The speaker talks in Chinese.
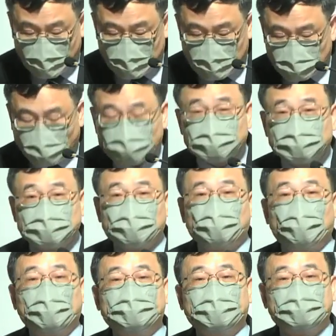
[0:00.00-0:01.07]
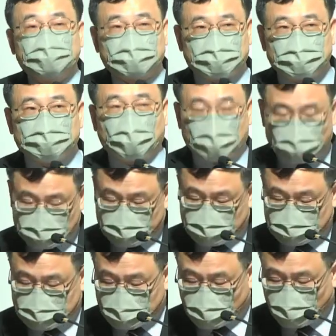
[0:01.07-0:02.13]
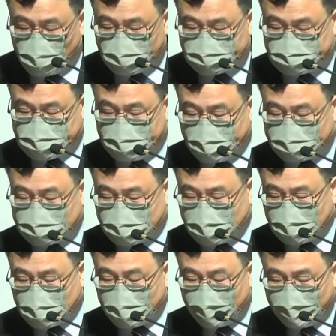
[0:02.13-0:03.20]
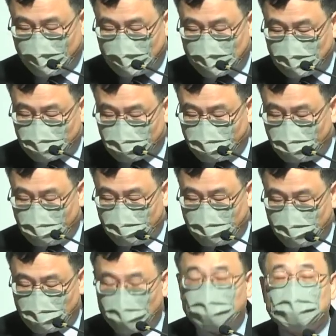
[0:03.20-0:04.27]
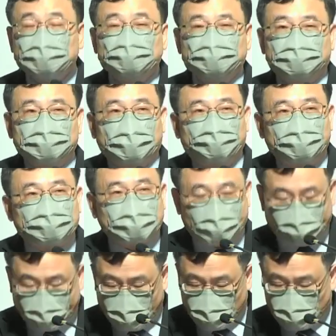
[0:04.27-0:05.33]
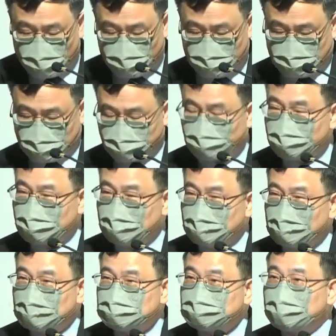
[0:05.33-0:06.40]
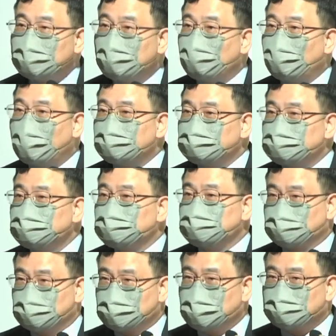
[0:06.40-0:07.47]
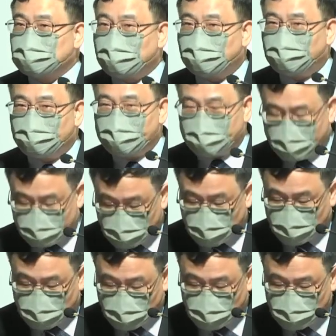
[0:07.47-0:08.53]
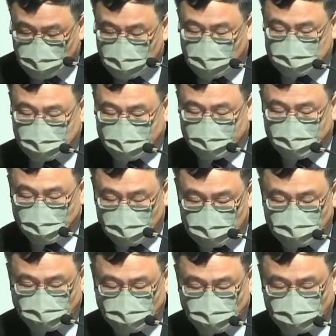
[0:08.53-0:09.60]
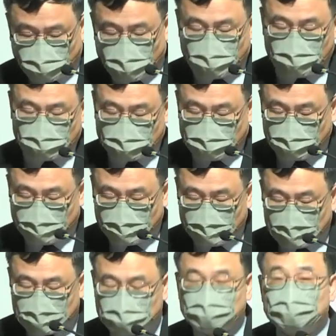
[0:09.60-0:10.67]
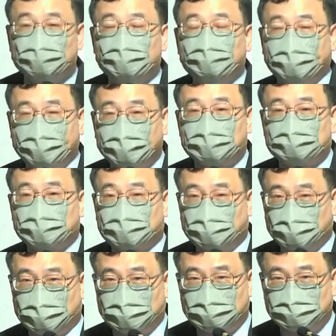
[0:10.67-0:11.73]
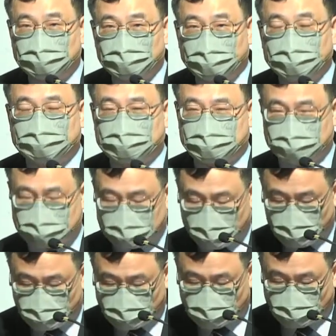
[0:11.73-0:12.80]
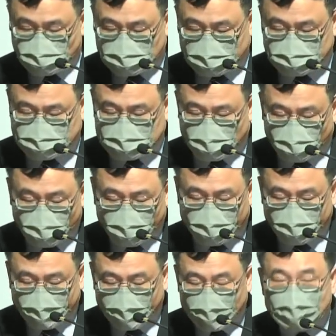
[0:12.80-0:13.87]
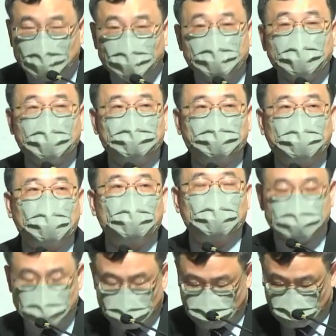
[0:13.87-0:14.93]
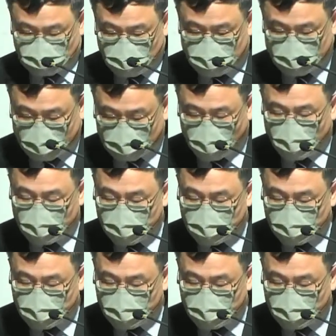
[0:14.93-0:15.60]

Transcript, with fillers: 同时是欢天喜地，好像过节一样的啊。所以我们的主是非常爱我们的，这样个欢庆的时刻，他不会让任何一个他的门徒去错过的。所以我们每一个人都可以被提在云中与他相会。我们很盼望这个时刻来到，